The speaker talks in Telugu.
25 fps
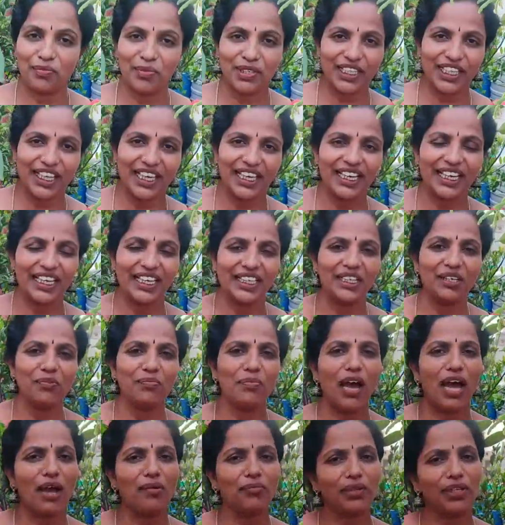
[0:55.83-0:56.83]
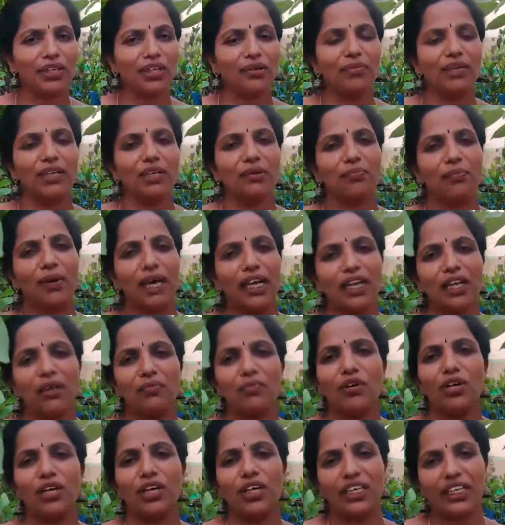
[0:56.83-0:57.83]
ఎనిమిదేండ్లది మామూలుగా మనం పండ్ల
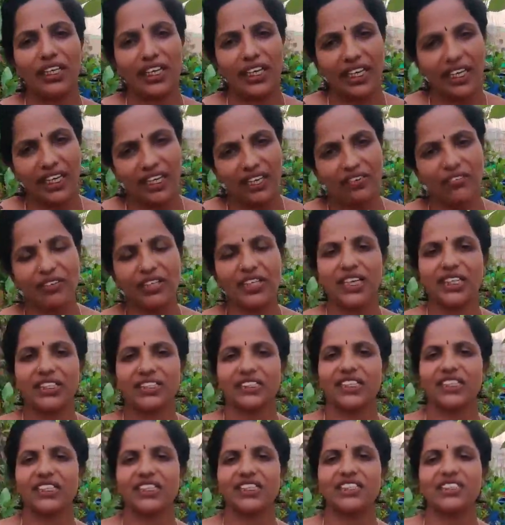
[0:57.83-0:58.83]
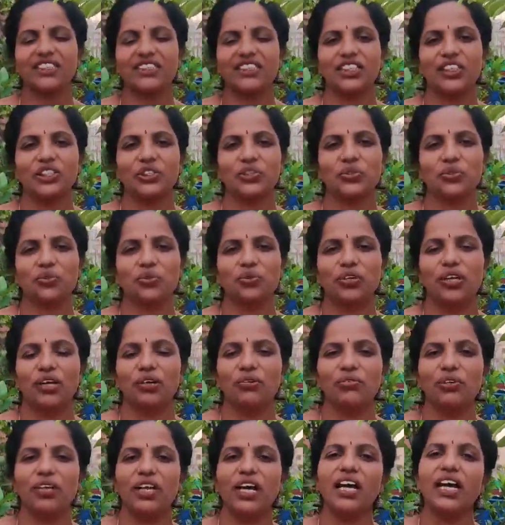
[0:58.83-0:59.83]
మొక్కలు ఏవి నర్సరీ నుంచి తెచ్చుకున్నా
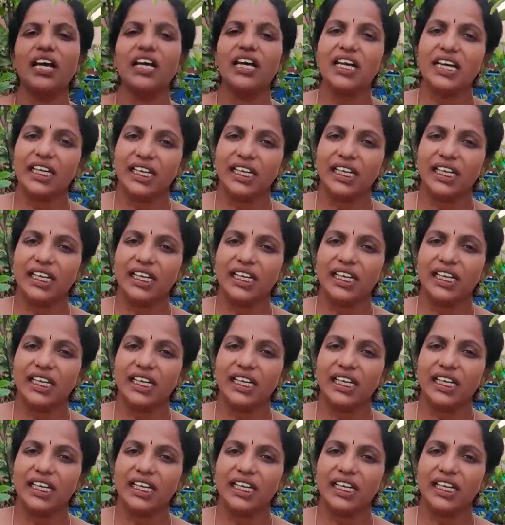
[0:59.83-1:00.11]
కూడా